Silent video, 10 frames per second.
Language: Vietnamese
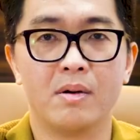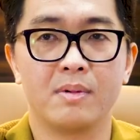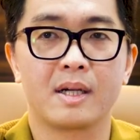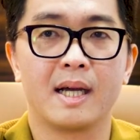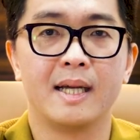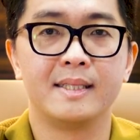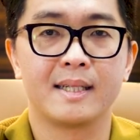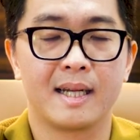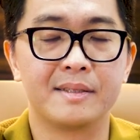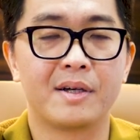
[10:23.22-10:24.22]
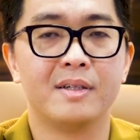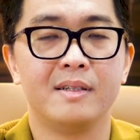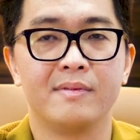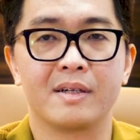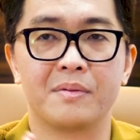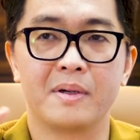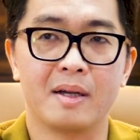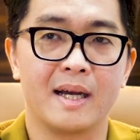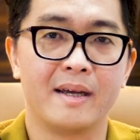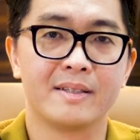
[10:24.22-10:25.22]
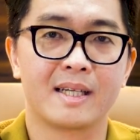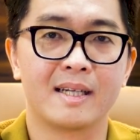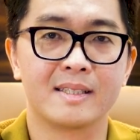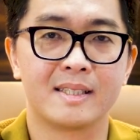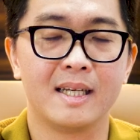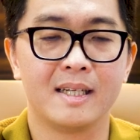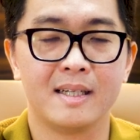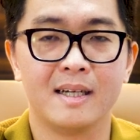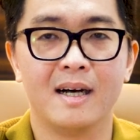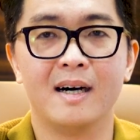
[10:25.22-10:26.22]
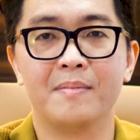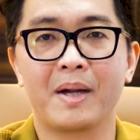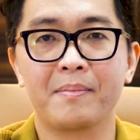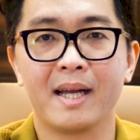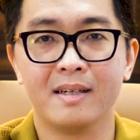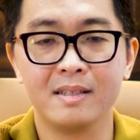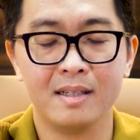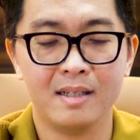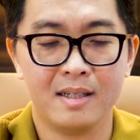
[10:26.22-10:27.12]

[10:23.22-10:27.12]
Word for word: đồng nó càng ngày sẽ càng to hơn và cộng đồng càng ngày nó càng sẽ uh, mạnh mẽ hơn